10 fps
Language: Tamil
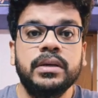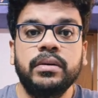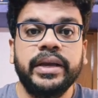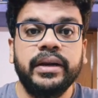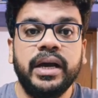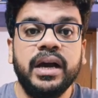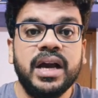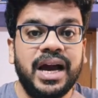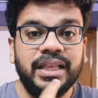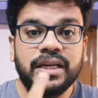ஓகேங்களா
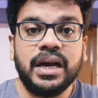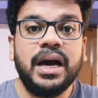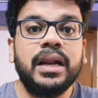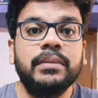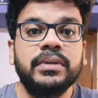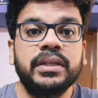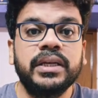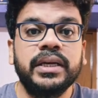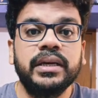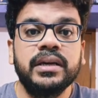அதுக்கு காரணம்
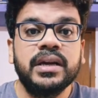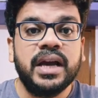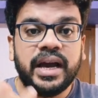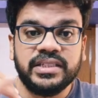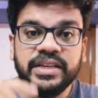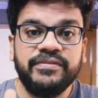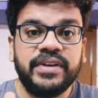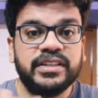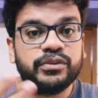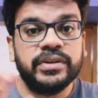வந்து அசீம்
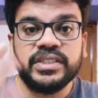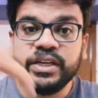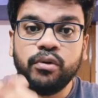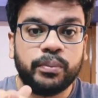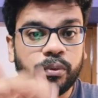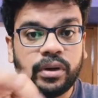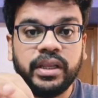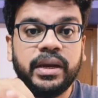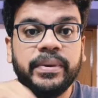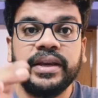ஃபேன்ஸ் குவென்சிக்கு ஓட்
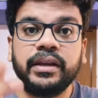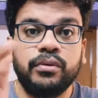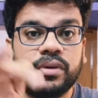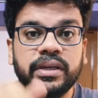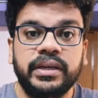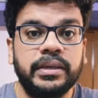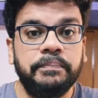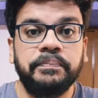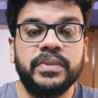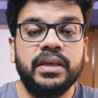போடுறது அப்படிங்கிறது ஒன்று இருக்குது
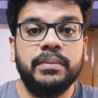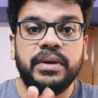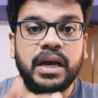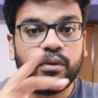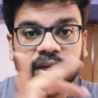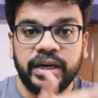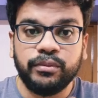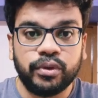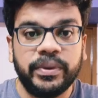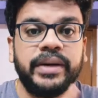இப்போ நான் கூட
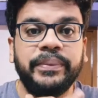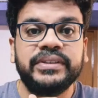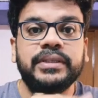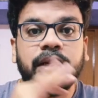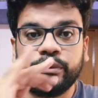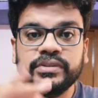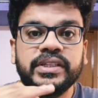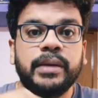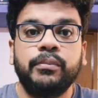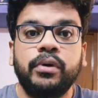ரெண்டு மூணு பேர்ட்டு பேசினேன் நான்
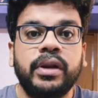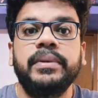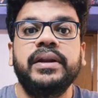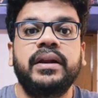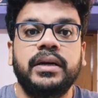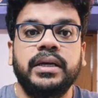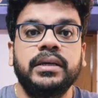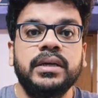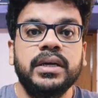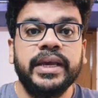குவென்சி தான் போடுறேன் அப்படின்றாங்க
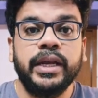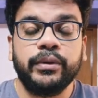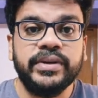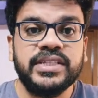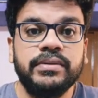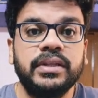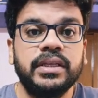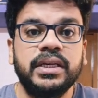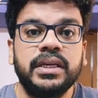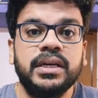ஏன்னா குவென்சி
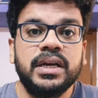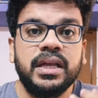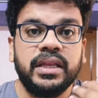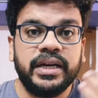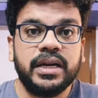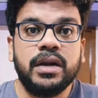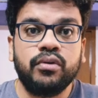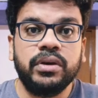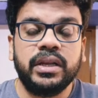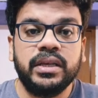வந்து ரெட் கார்டு
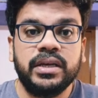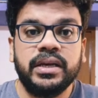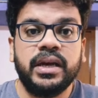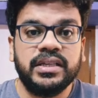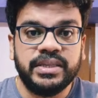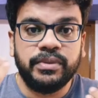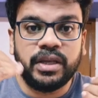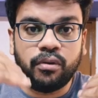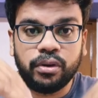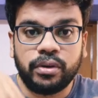கொடுக்குறதுக்கு அசீம்
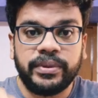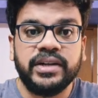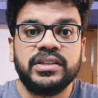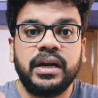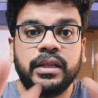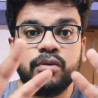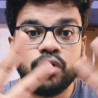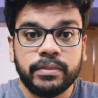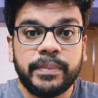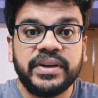வந்து அவ்வளோ தூரம் டென்ஷன் ஆனதுக்கு
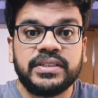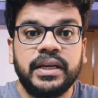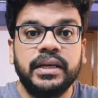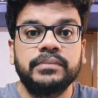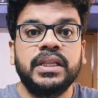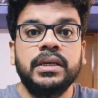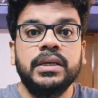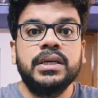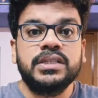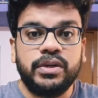ஒன்றுமே பேசலை
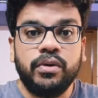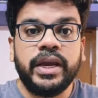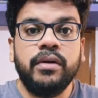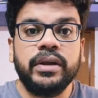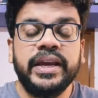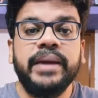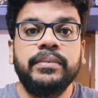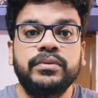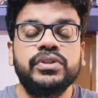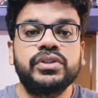சரி ஓகே அவர் கேம்
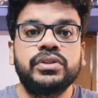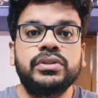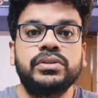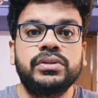கொஞ்சம்